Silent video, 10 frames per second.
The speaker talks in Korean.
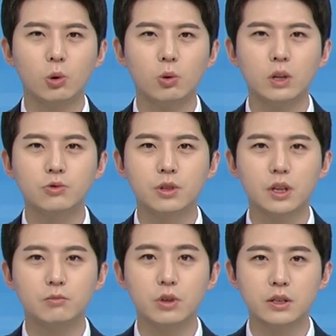도로와
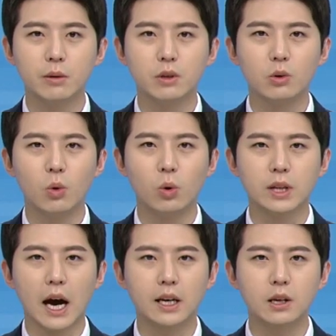주택이 물에
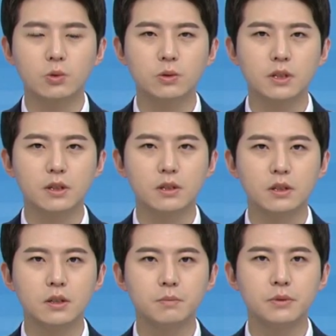잠기고 다리가
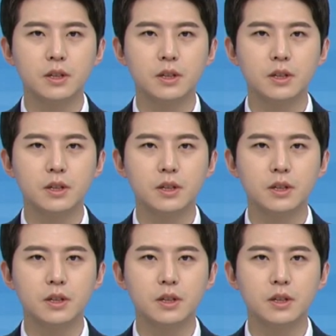통제되는 등